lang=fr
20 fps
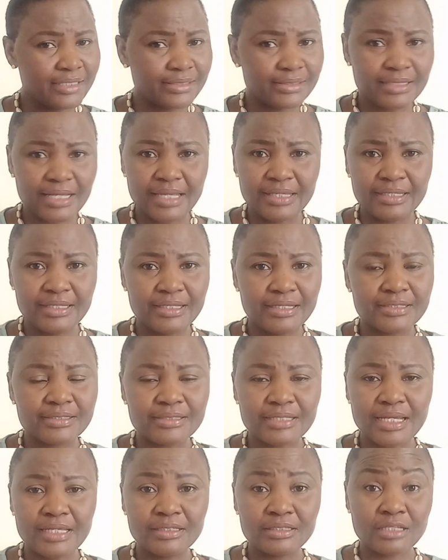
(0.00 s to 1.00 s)
essaye, il
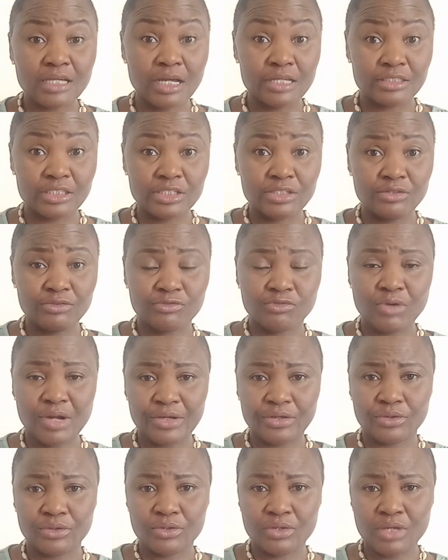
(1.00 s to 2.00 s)
essaye. Quand il
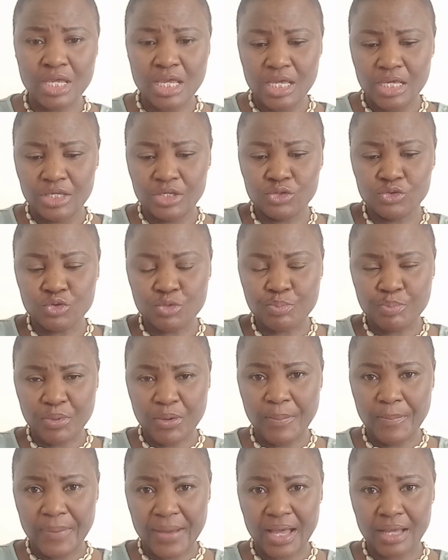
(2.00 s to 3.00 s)
voit que il ne
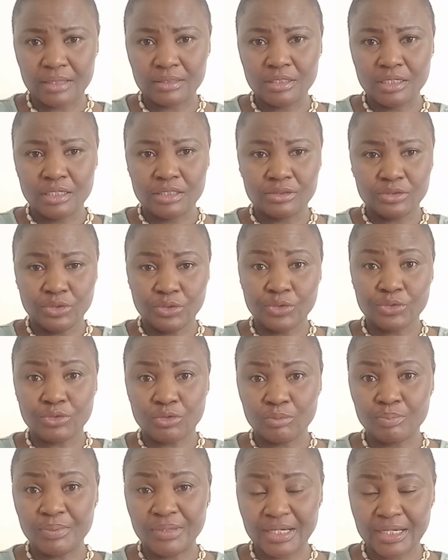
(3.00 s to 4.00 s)
peut pas le
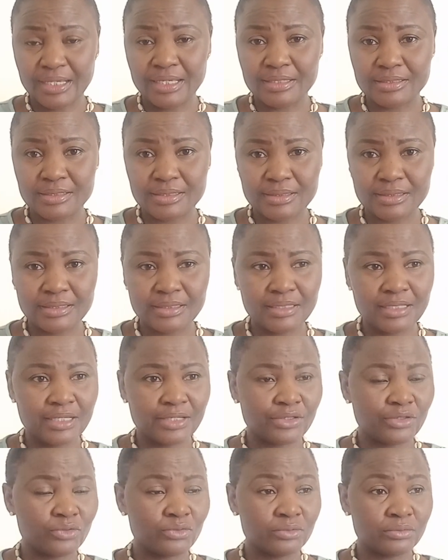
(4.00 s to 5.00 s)
récupérer ainsi
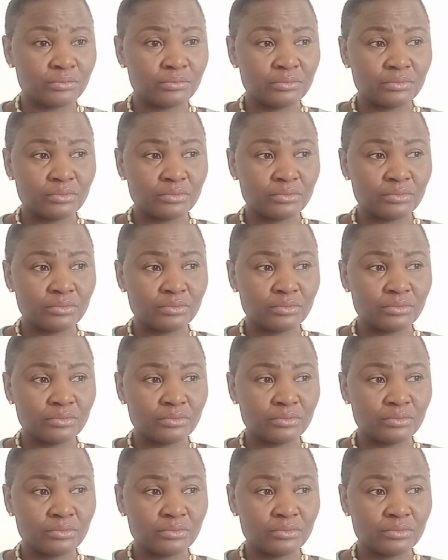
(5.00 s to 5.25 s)
et que